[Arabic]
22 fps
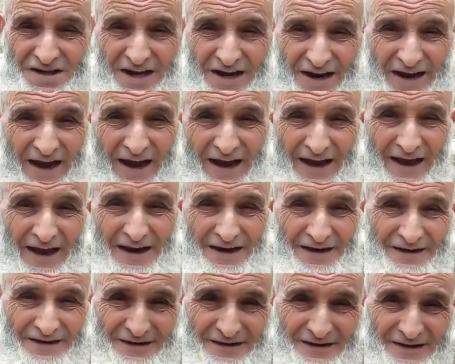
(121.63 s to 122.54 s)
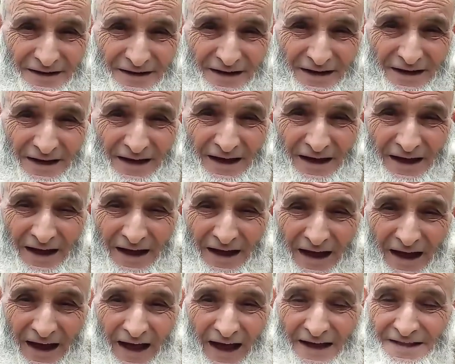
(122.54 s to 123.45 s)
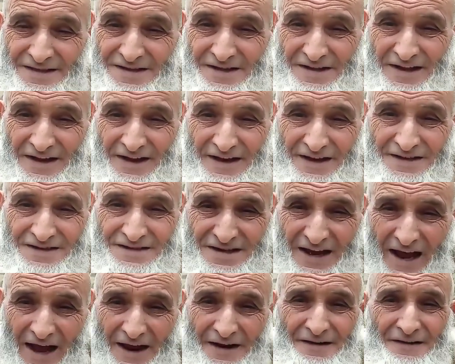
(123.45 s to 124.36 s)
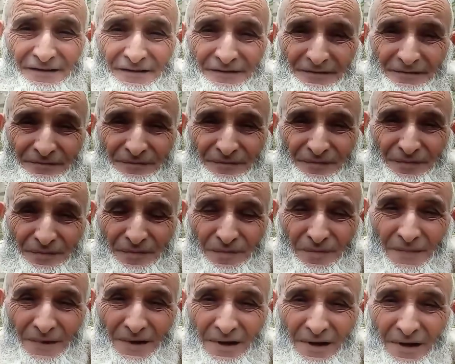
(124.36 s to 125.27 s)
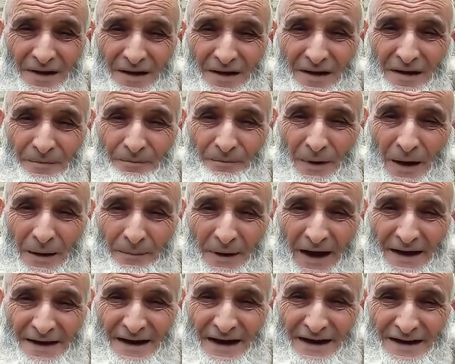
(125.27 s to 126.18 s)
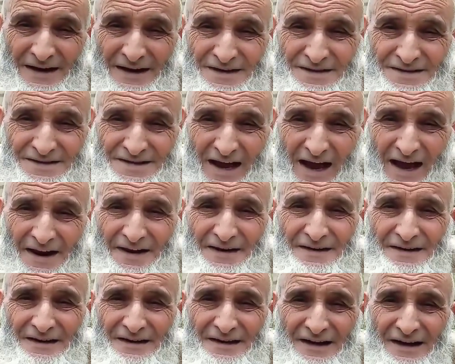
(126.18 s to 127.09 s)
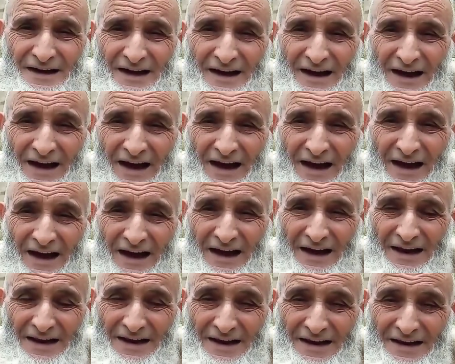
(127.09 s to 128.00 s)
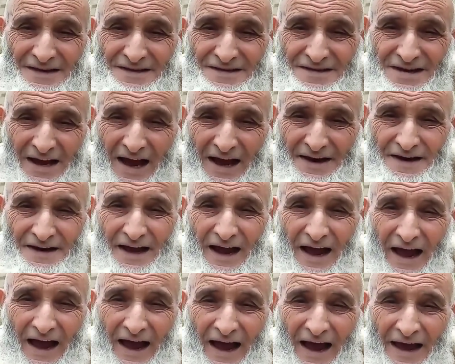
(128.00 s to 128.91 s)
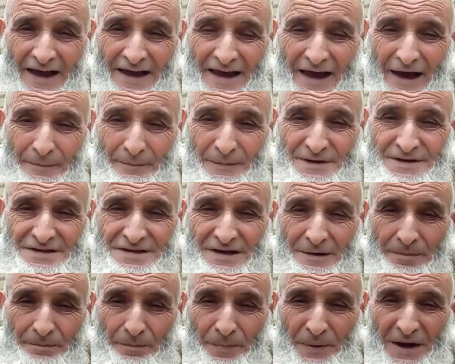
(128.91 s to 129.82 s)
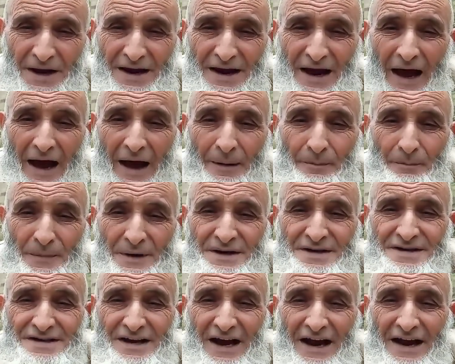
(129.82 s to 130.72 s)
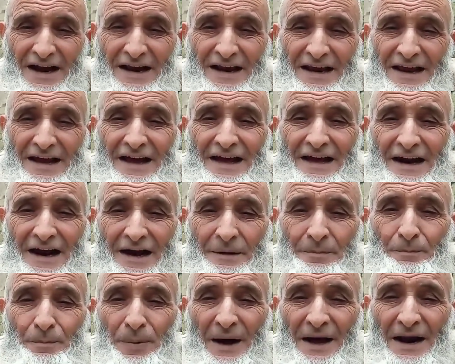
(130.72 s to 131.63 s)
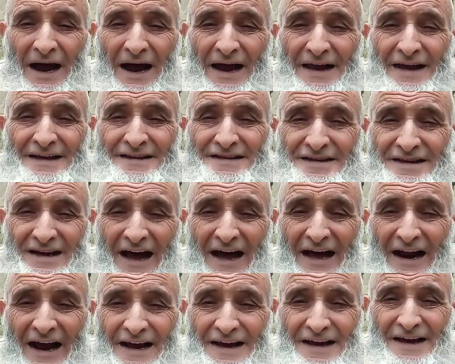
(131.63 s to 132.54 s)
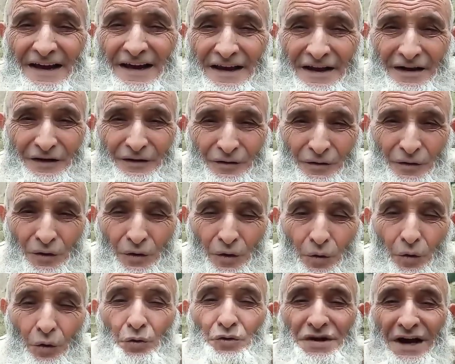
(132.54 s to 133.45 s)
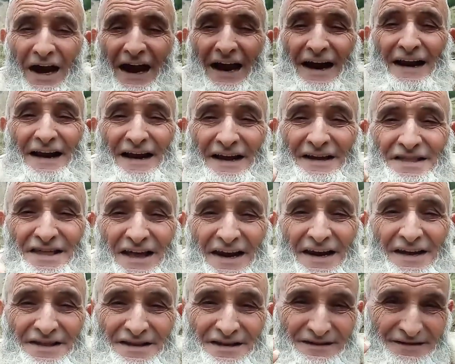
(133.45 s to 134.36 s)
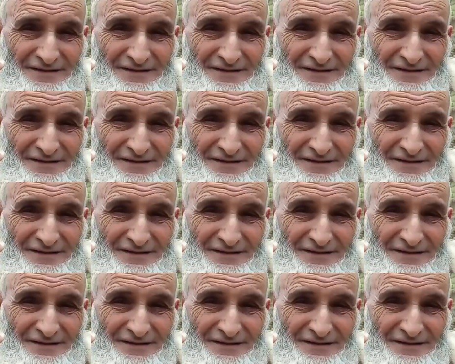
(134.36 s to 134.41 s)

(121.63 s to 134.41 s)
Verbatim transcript: غير الخيال عندك الانسان ما معنى الانسان الانسان ايام نصر بي امنص غيلي ربي رايسك رايلي ورد غيلي تريد